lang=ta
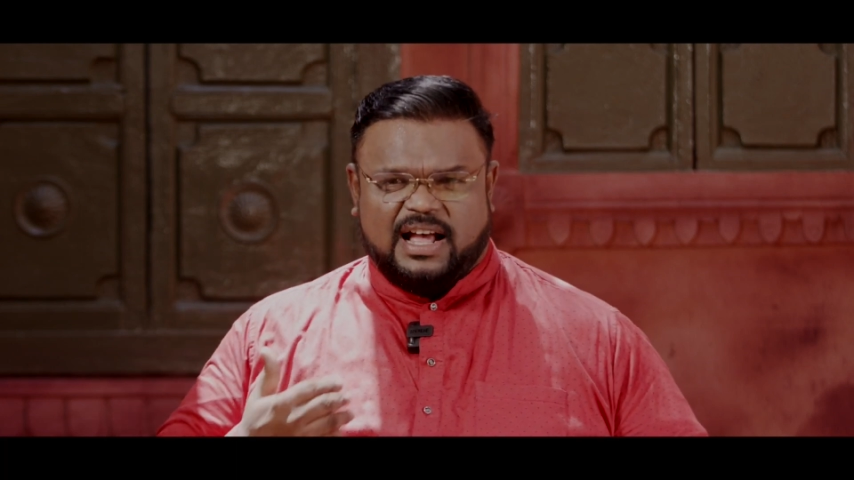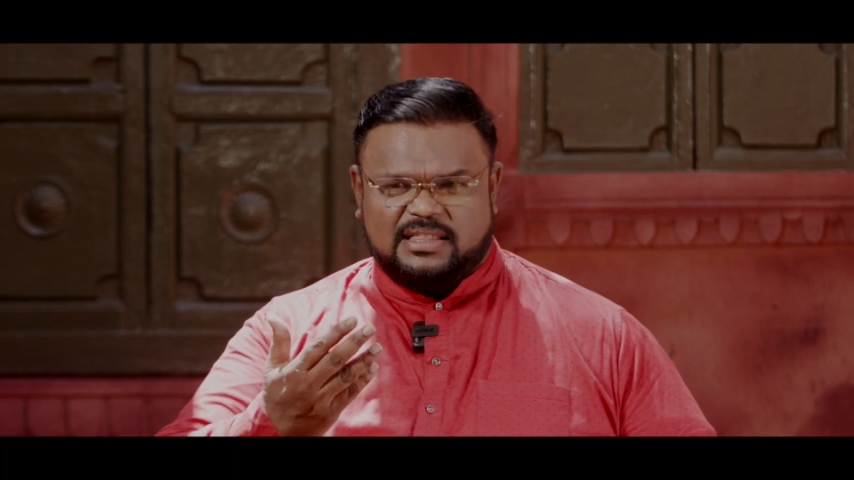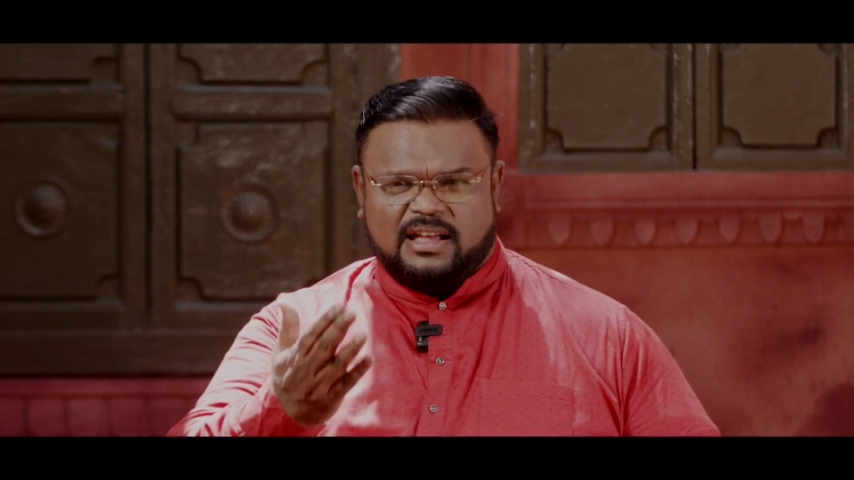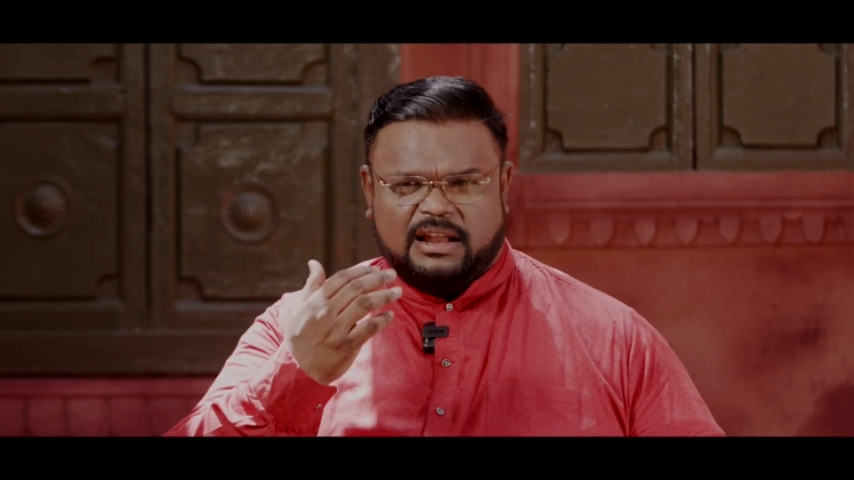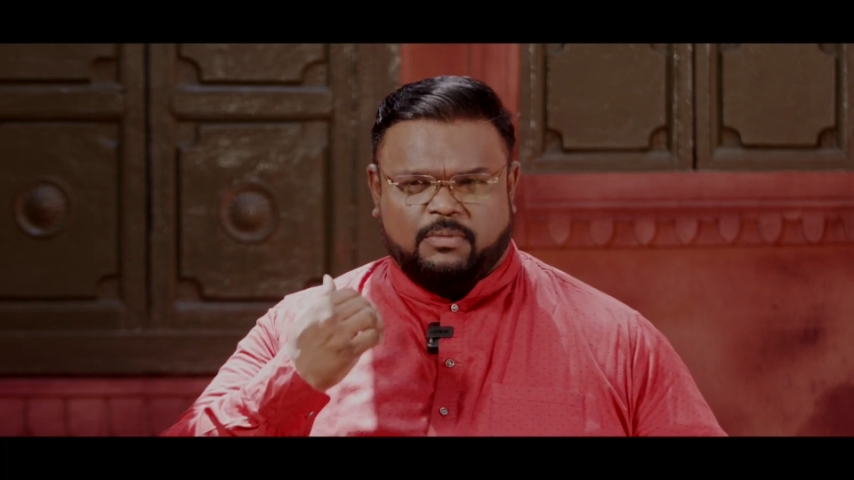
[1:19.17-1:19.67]
நான்
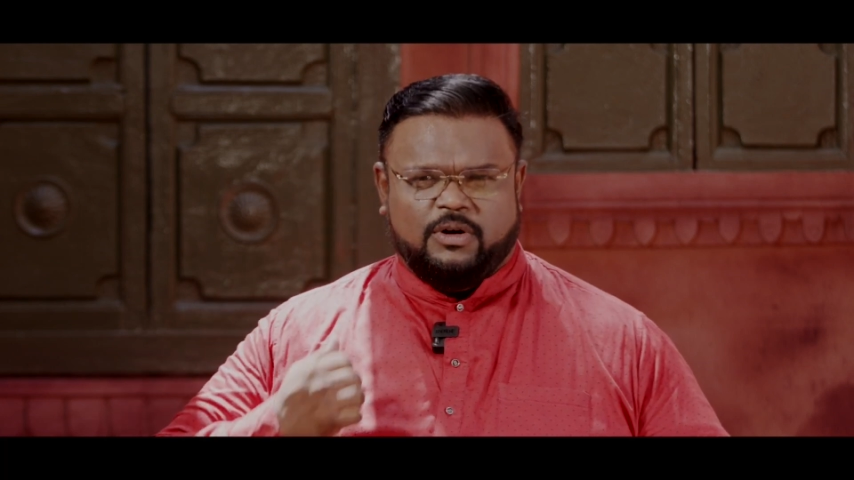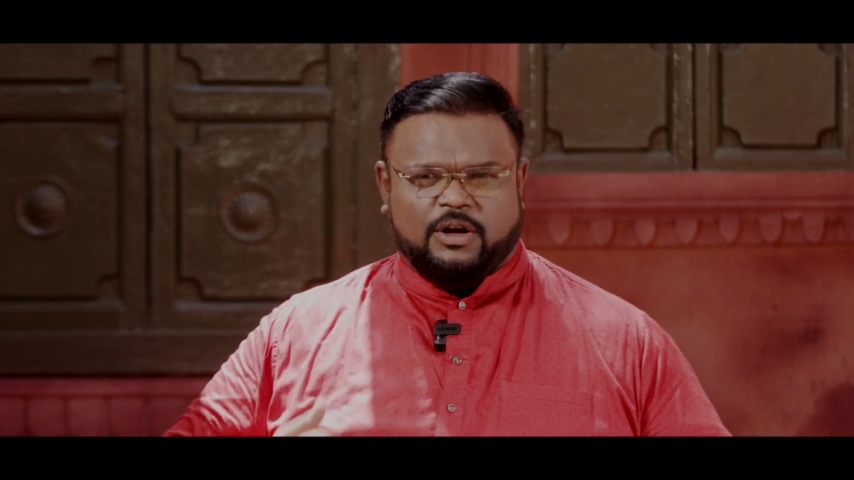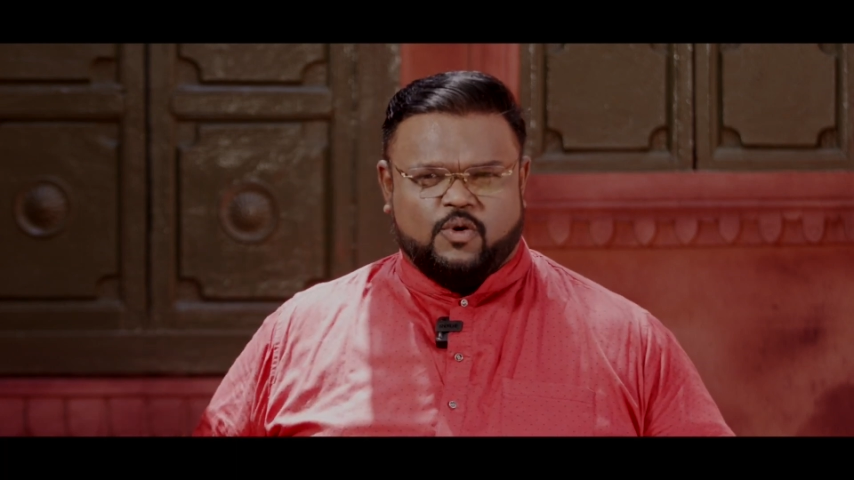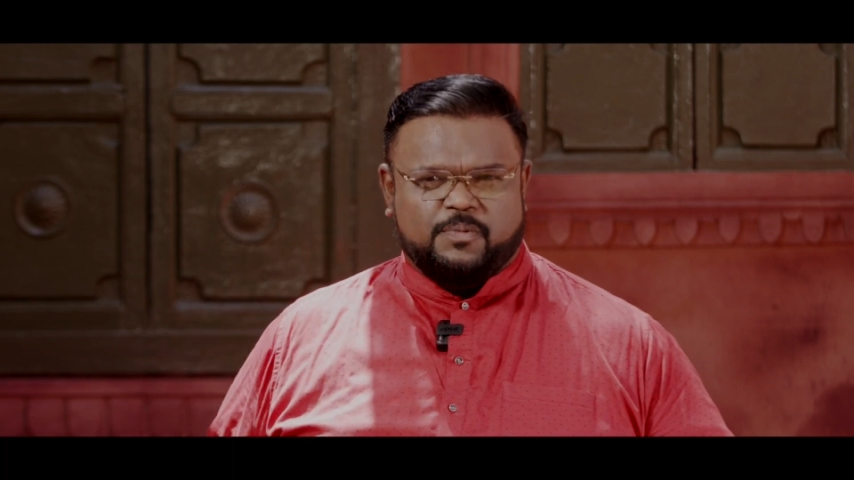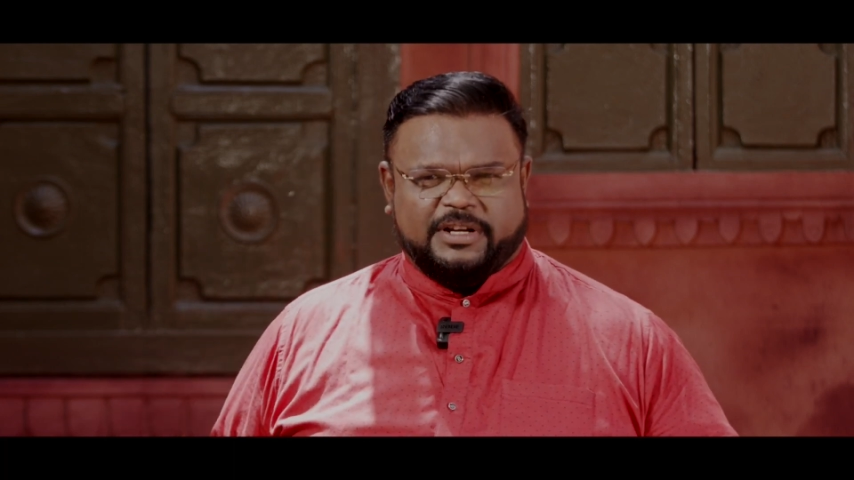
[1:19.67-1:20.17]
தான் நான் உன்னை
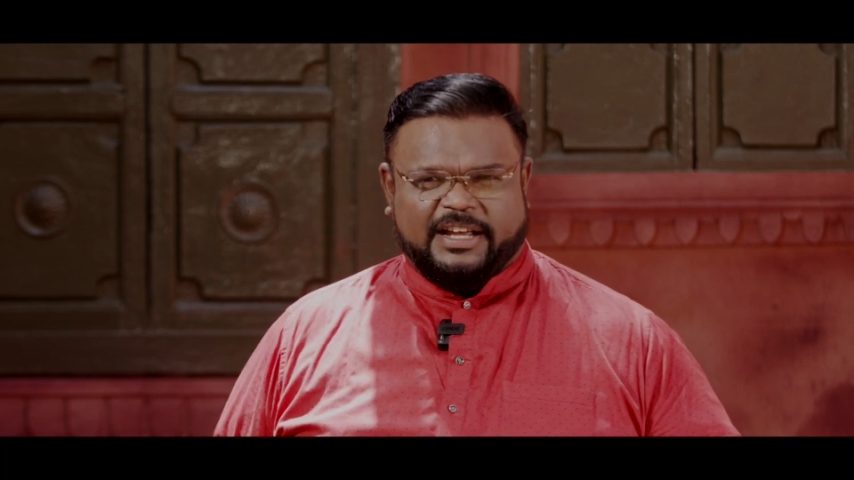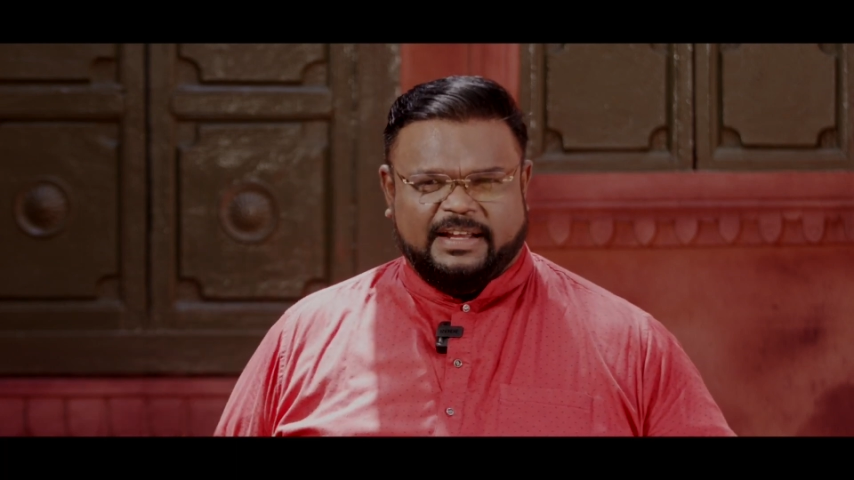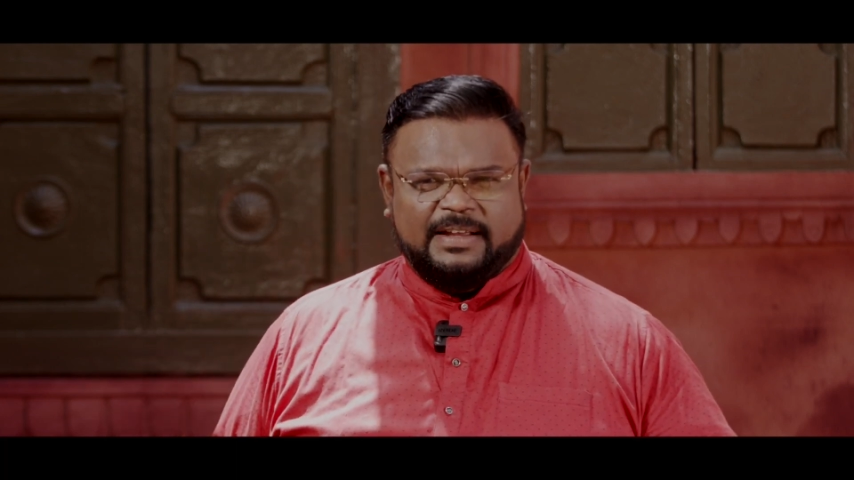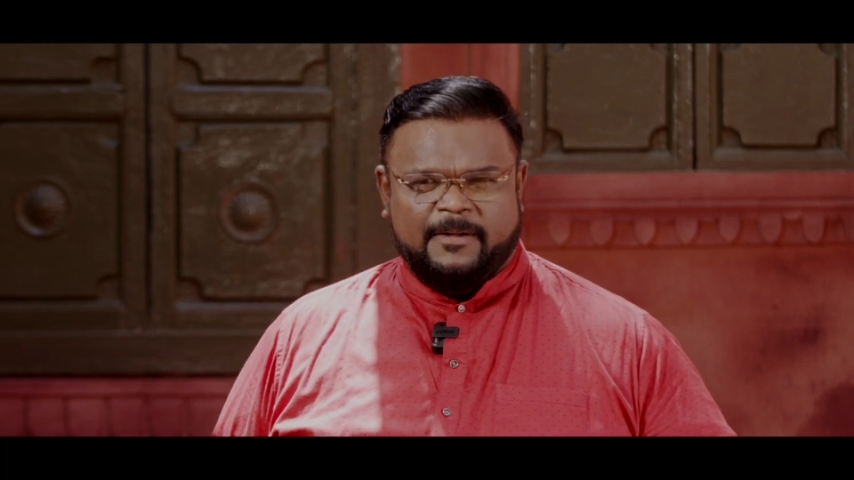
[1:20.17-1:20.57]
கூப்பிட்டேன்